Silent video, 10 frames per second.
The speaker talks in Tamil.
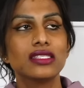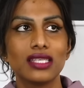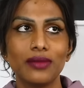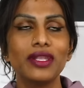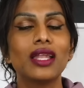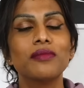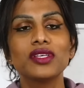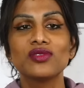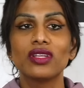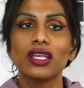சில பேர்
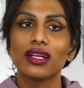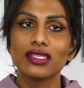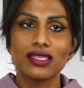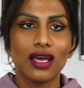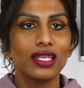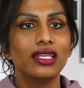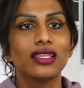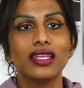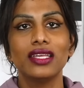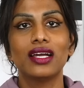அன்பாக சொல்கிறீங்க அக்கா
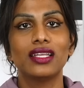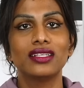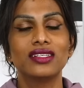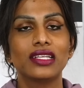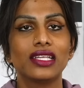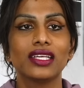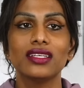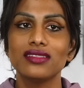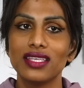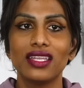சாரியில் தான் நீங்கள் அழகுன்றீங்க
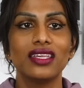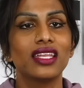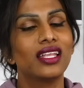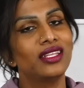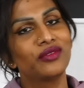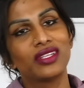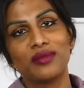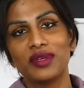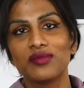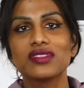சரி என்னால் இருபத்தி
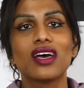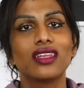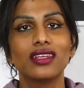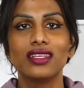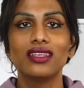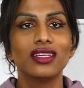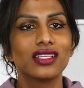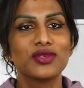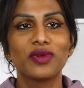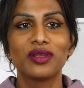நாலு மணி சாரி கட்டிக்கு
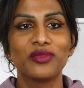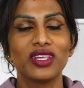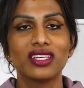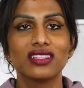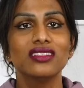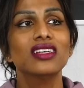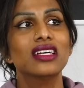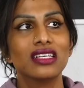நிகழ்ச்சி பண்ண முடியாது